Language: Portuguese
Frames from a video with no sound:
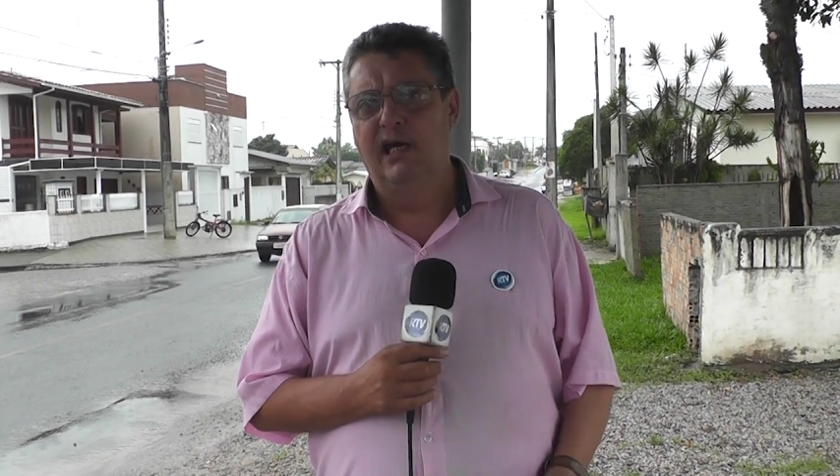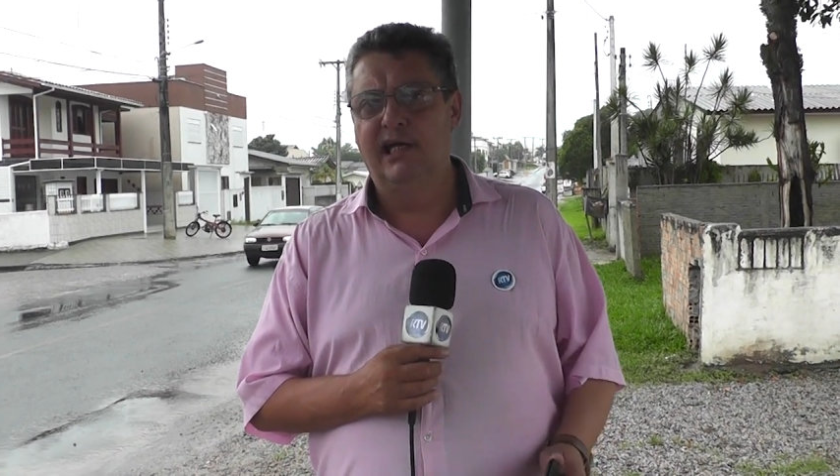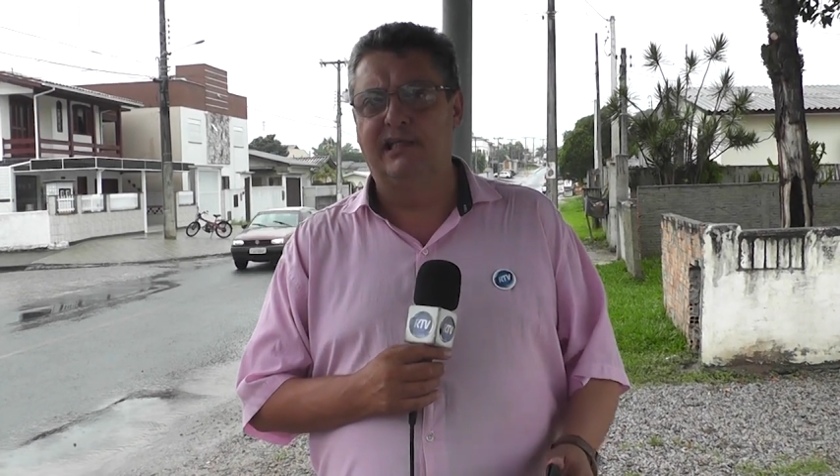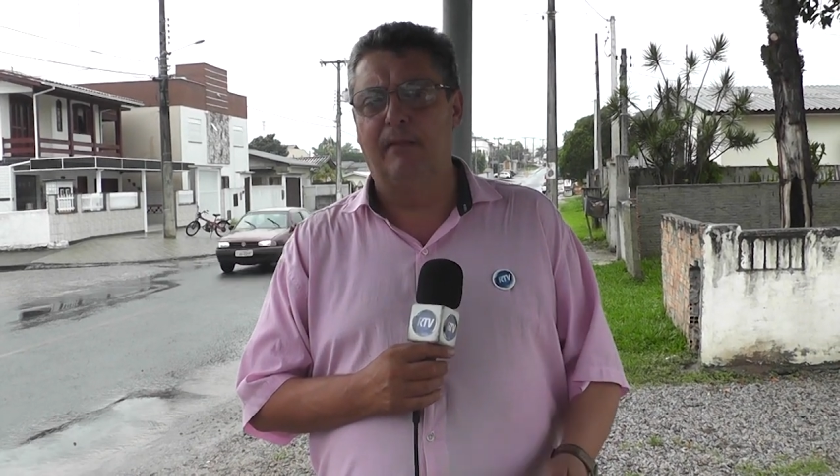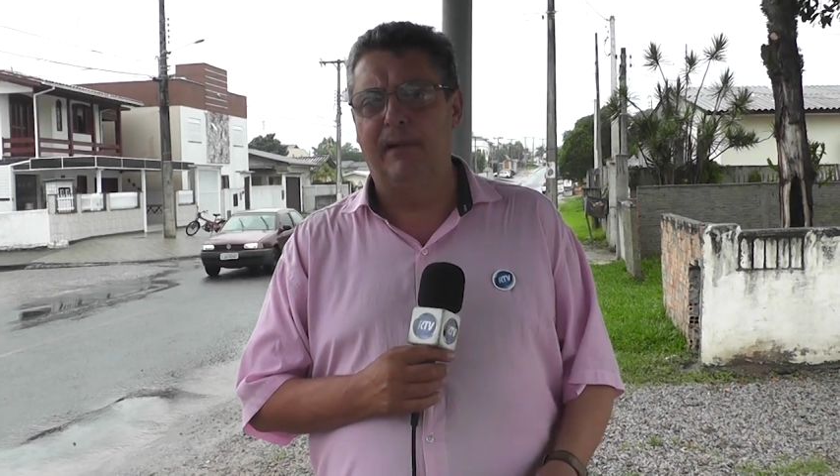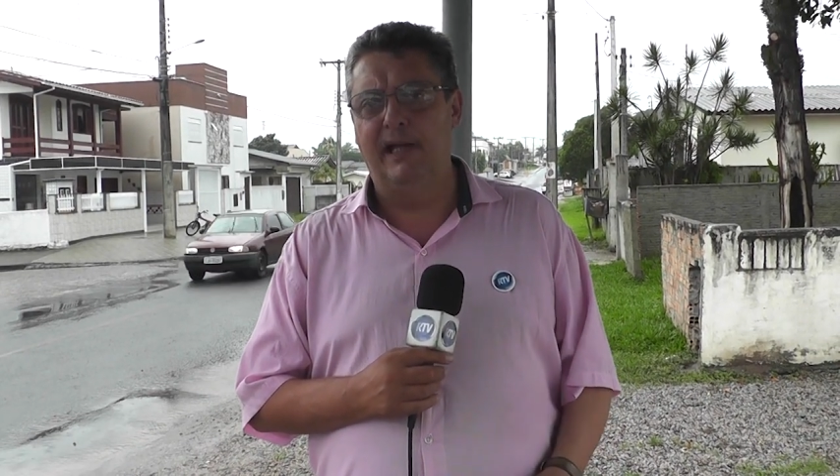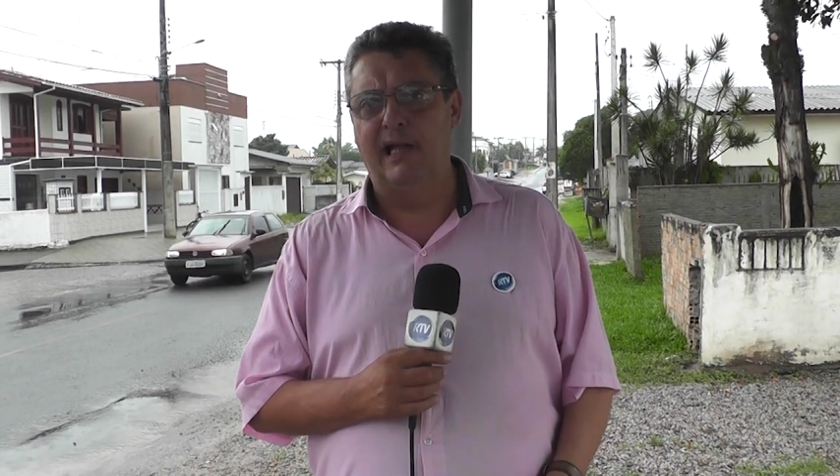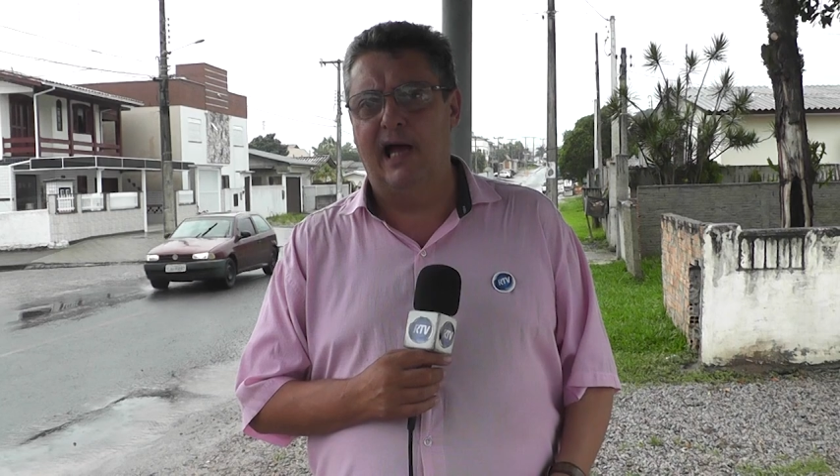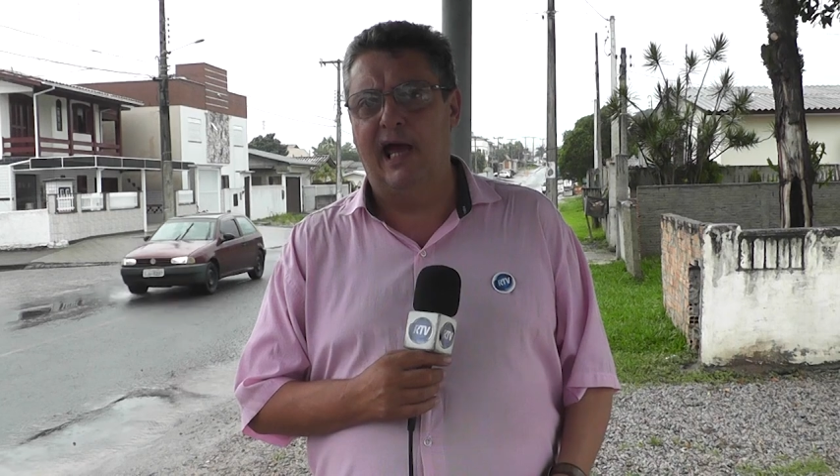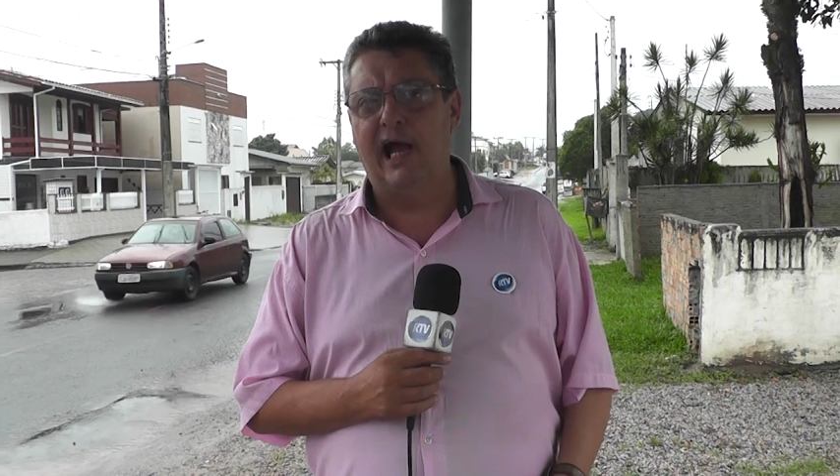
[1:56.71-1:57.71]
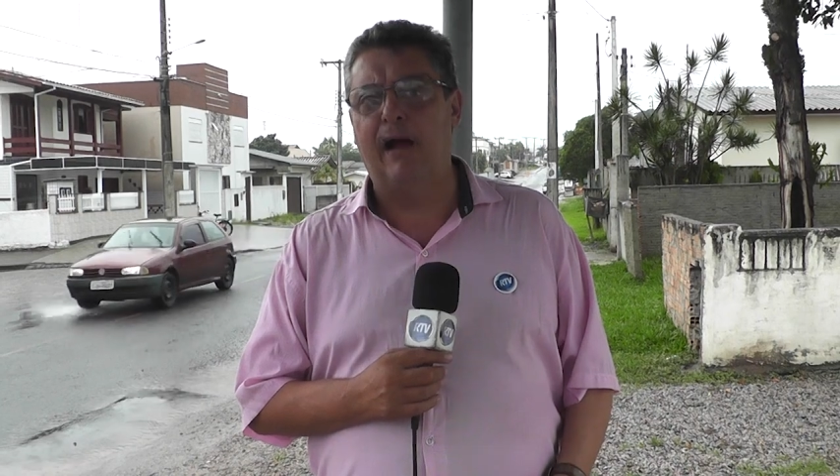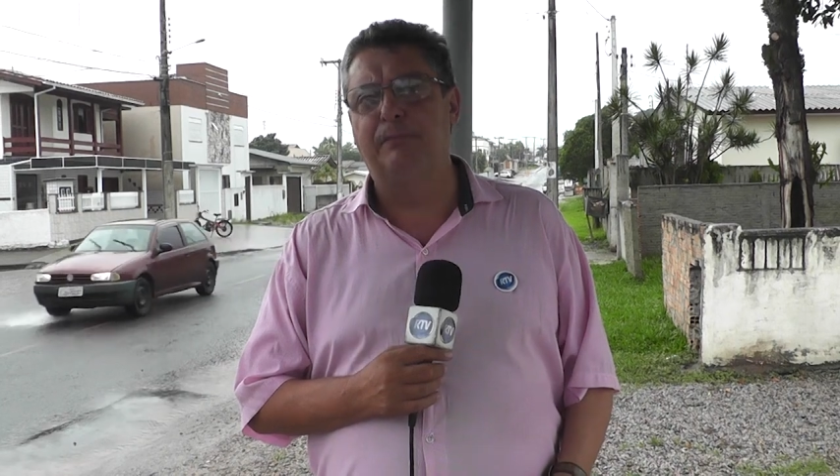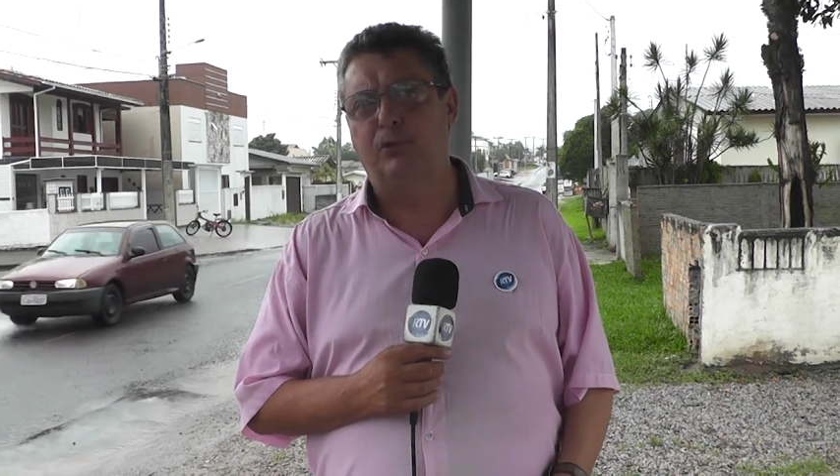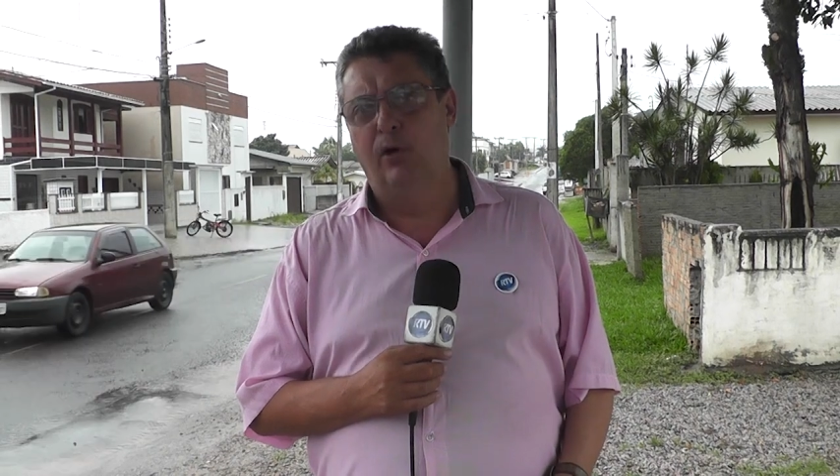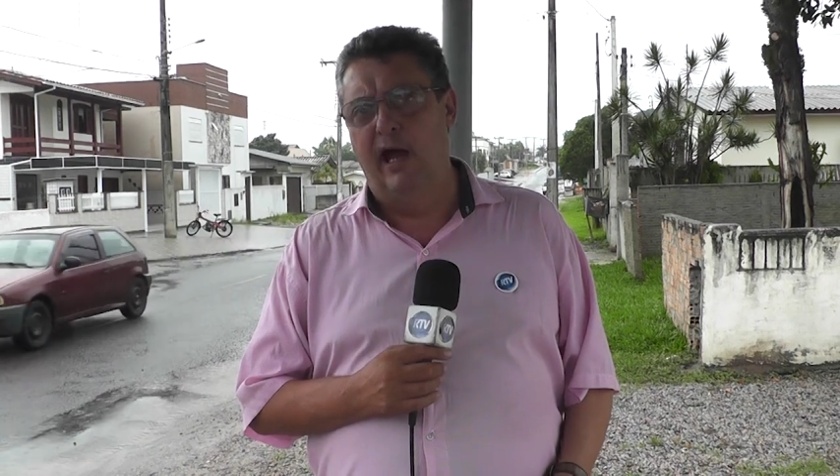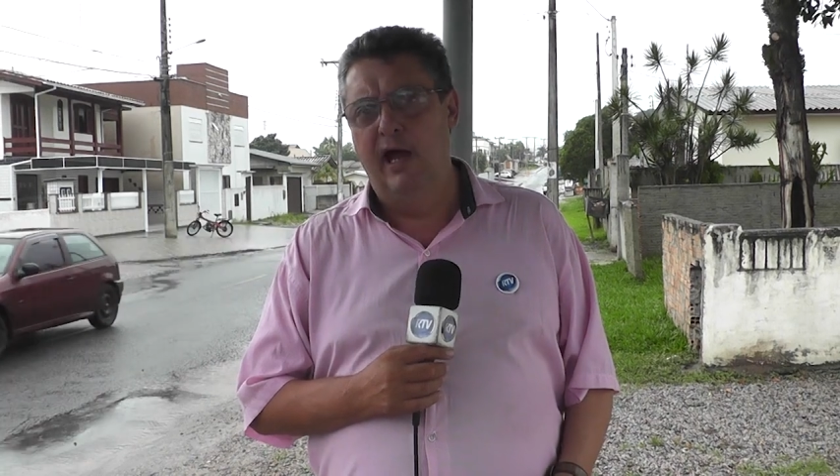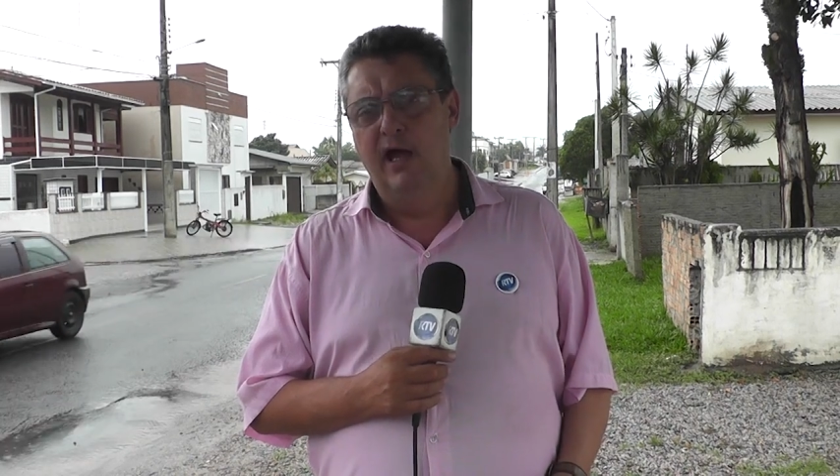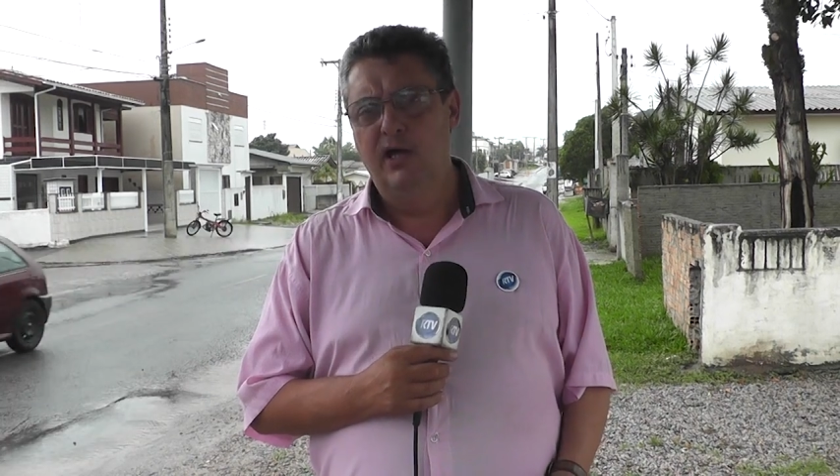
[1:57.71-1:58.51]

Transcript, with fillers: e também na recaptura